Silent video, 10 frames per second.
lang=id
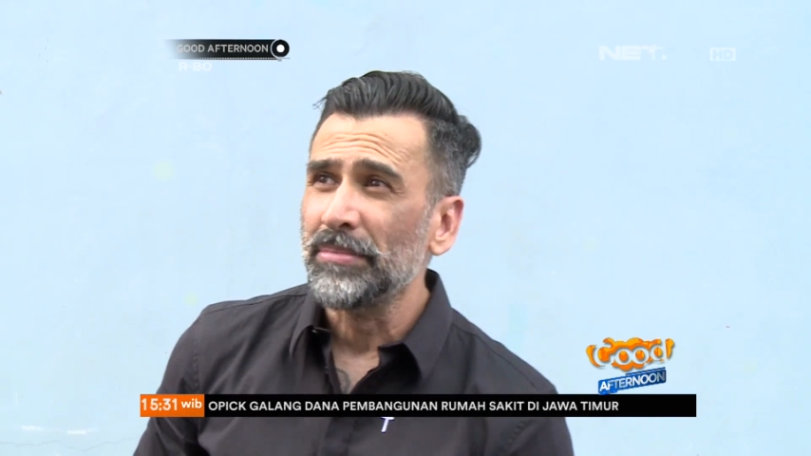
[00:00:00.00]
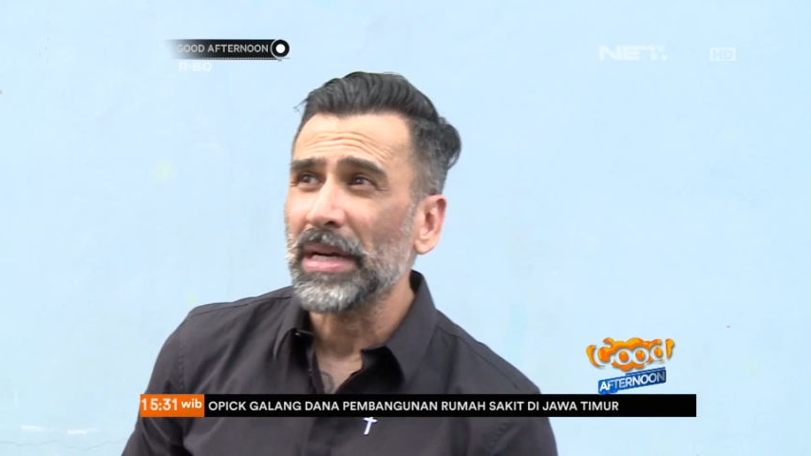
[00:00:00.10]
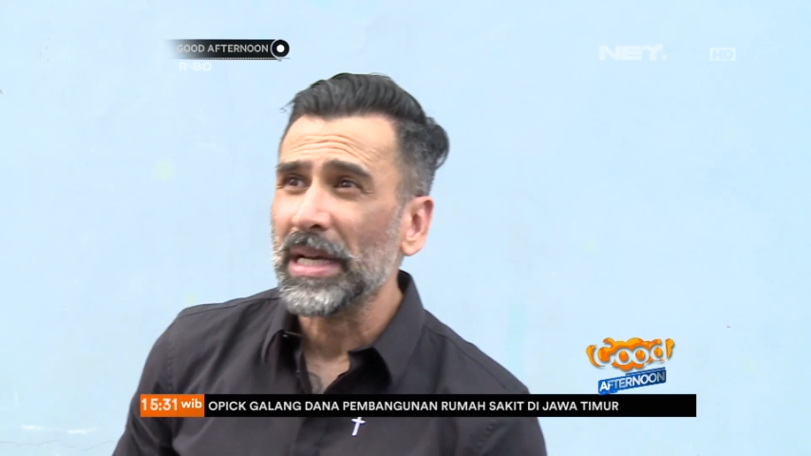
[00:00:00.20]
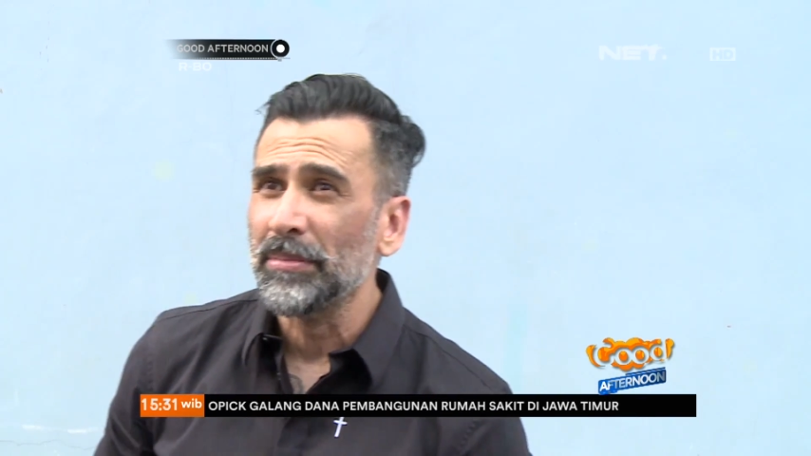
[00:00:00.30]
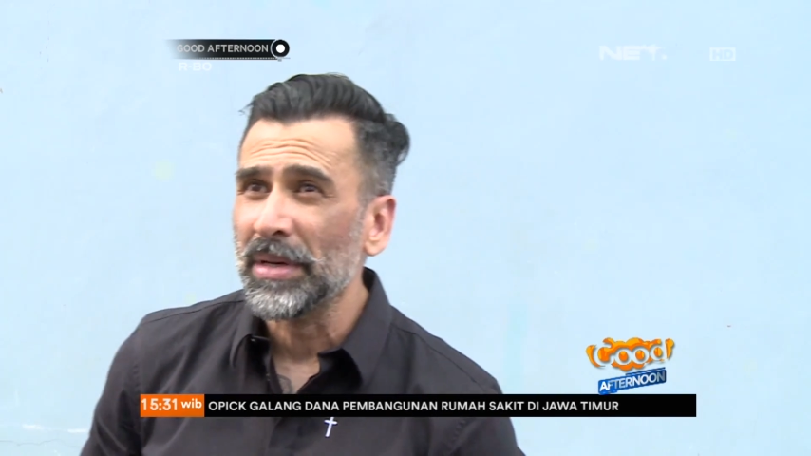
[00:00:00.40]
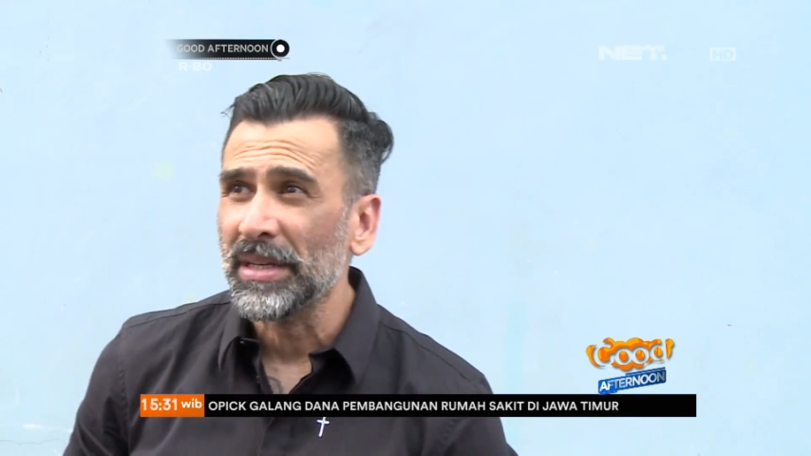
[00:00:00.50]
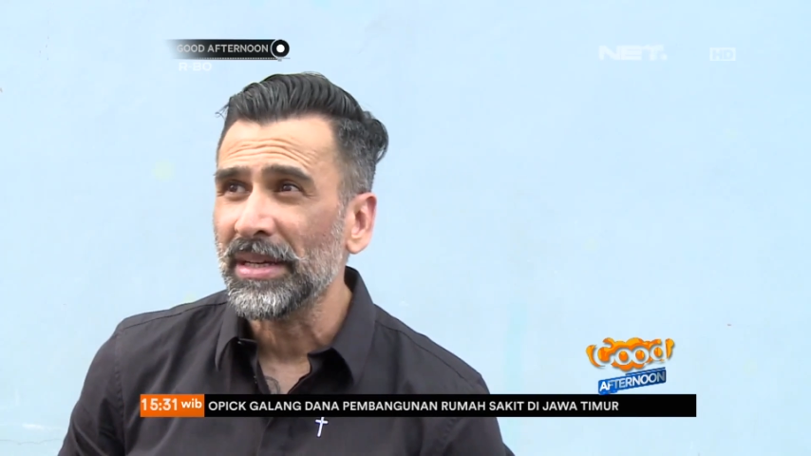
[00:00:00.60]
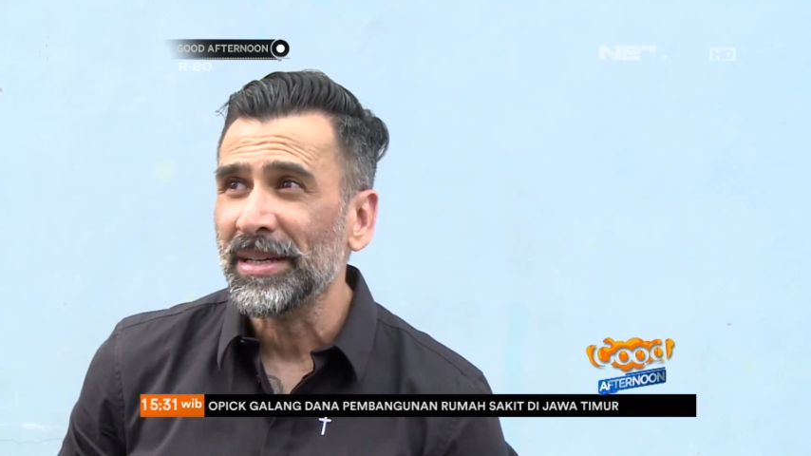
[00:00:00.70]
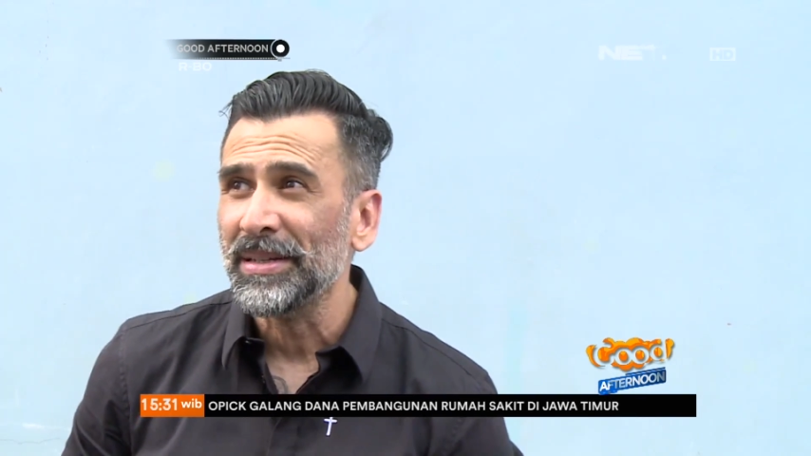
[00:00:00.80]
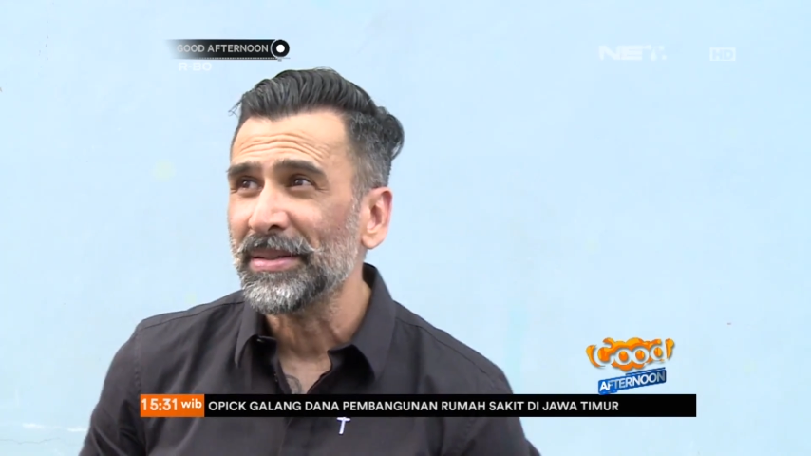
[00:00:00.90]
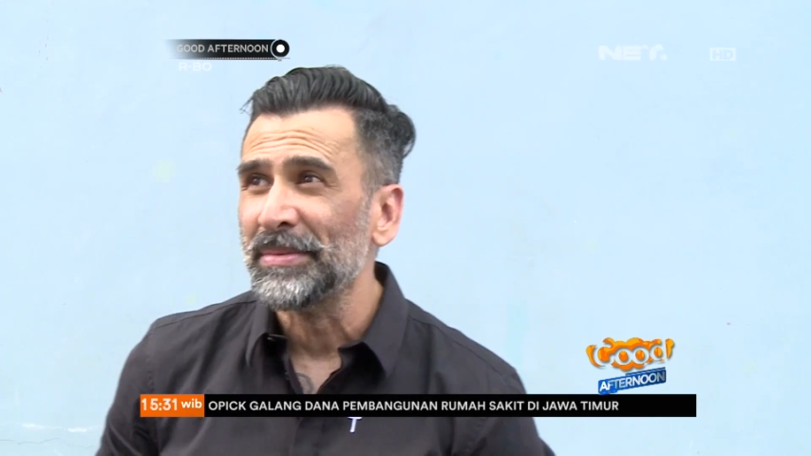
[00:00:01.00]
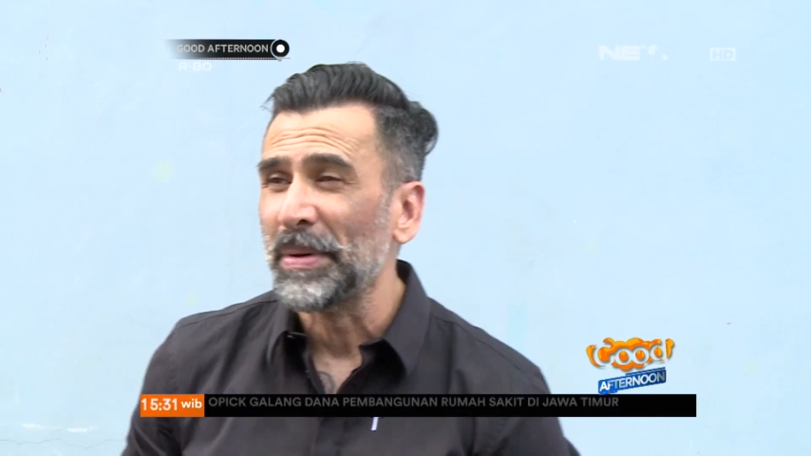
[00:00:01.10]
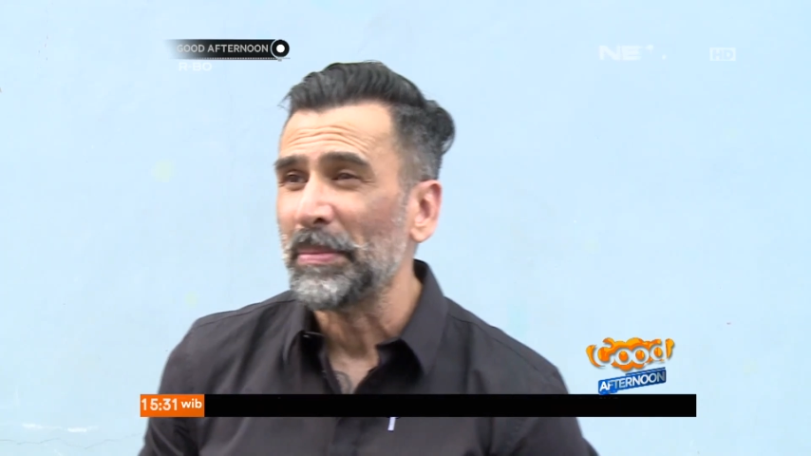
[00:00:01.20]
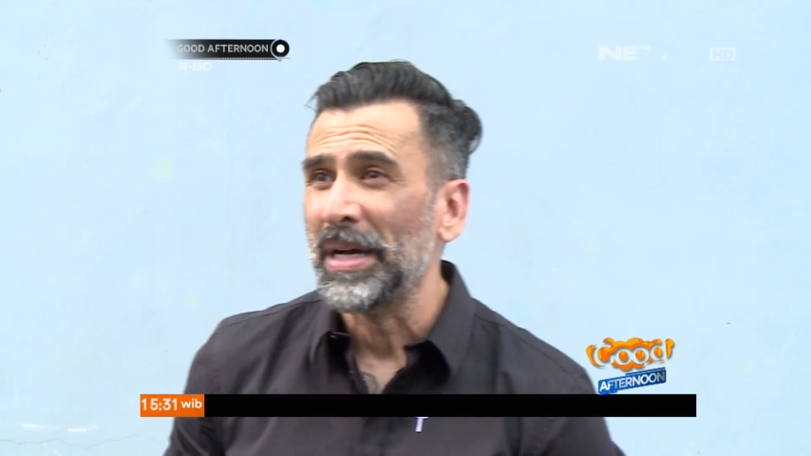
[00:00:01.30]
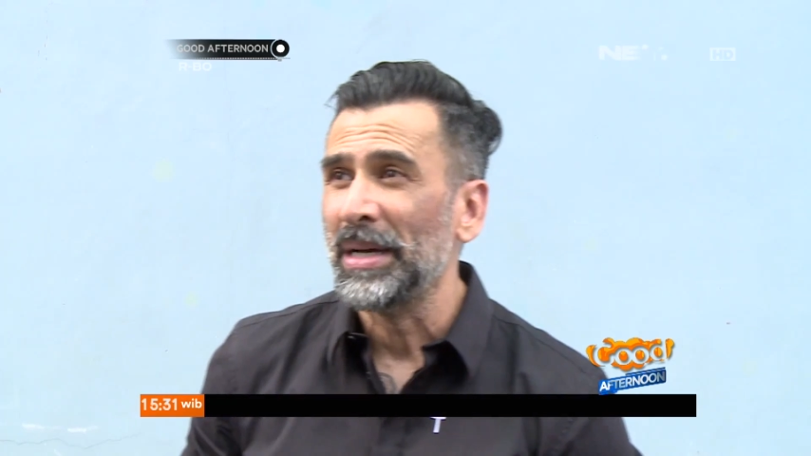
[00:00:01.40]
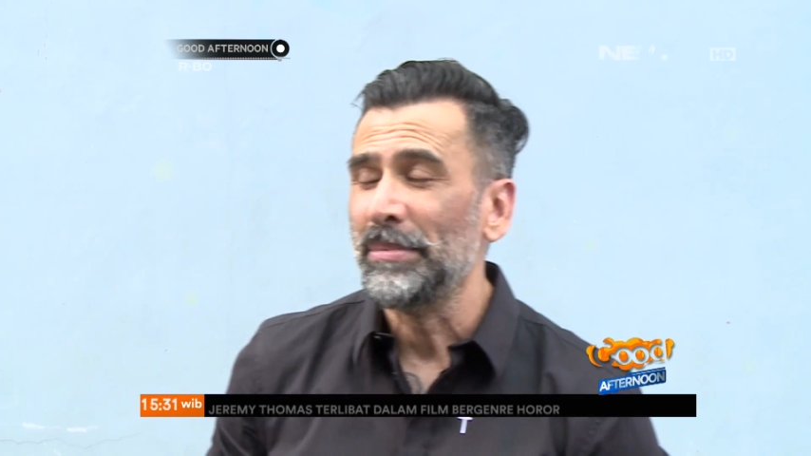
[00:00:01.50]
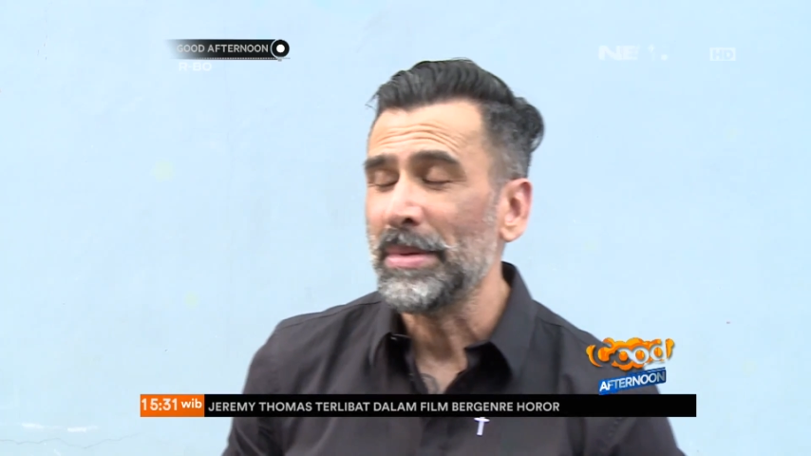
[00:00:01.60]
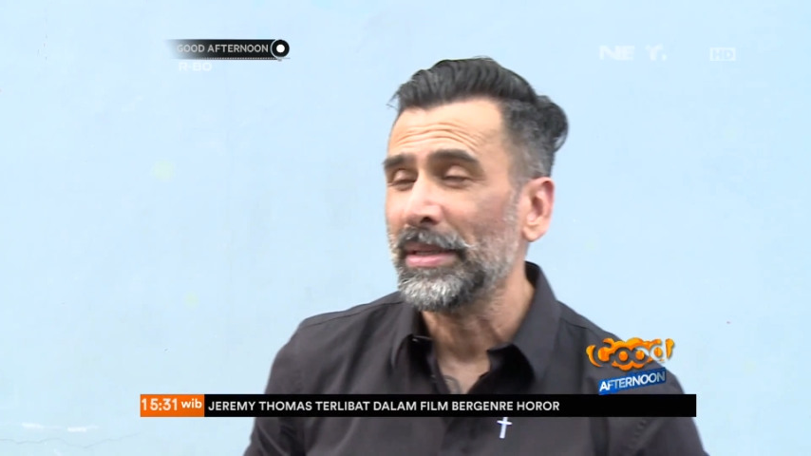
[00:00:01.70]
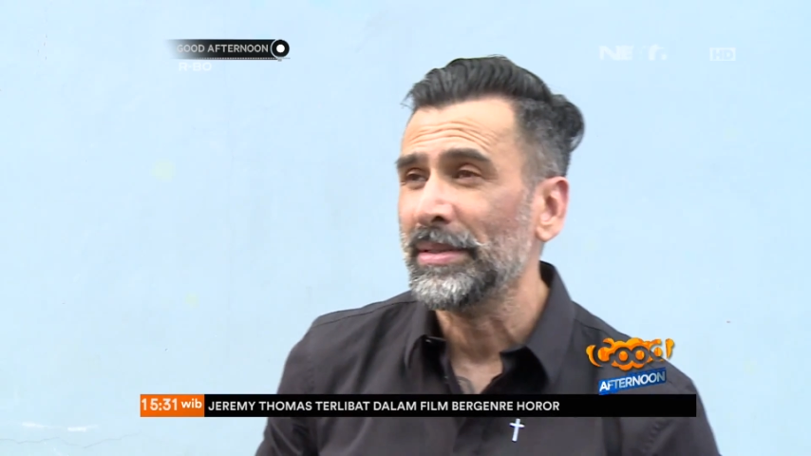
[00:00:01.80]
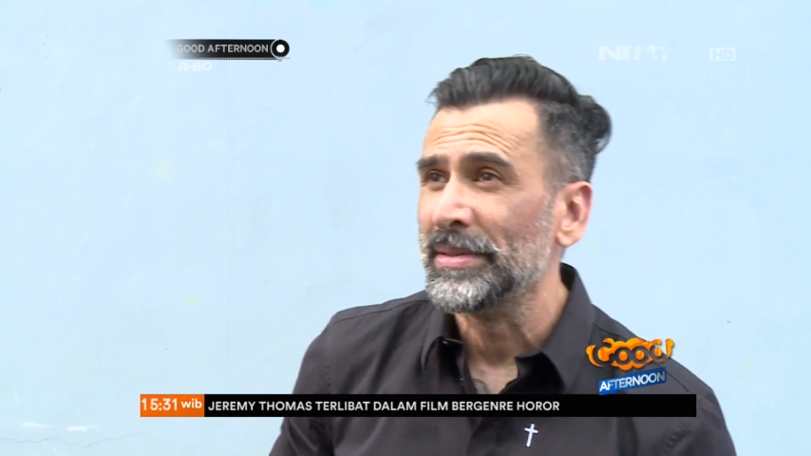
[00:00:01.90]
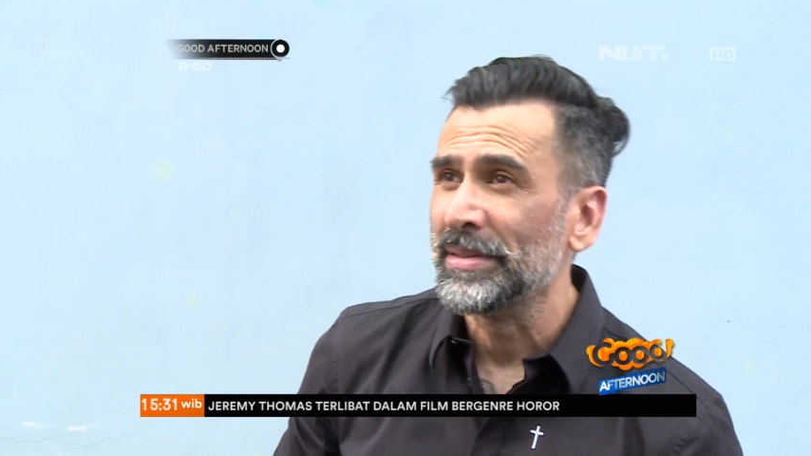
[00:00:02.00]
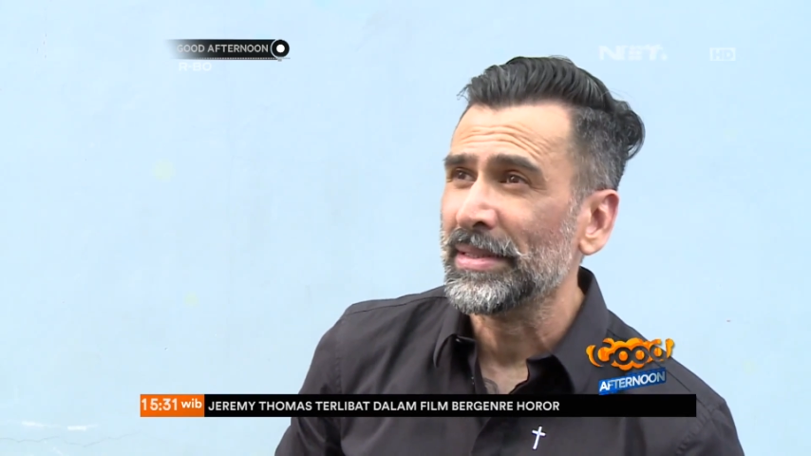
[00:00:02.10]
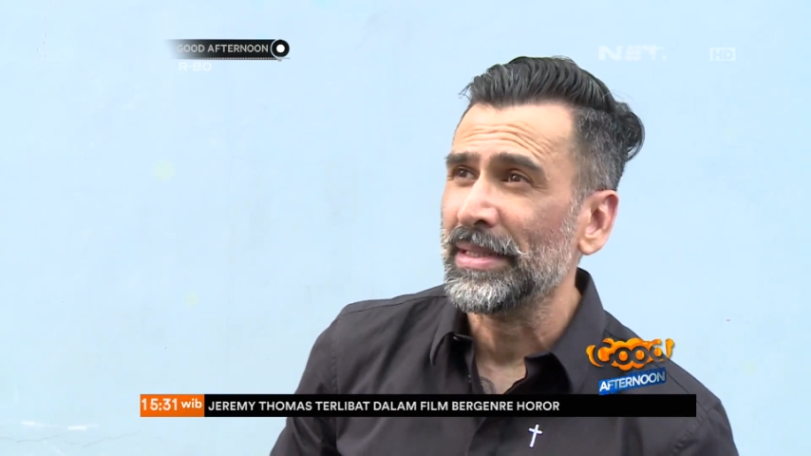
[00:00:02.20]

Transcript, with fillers: bagaimana pemahaman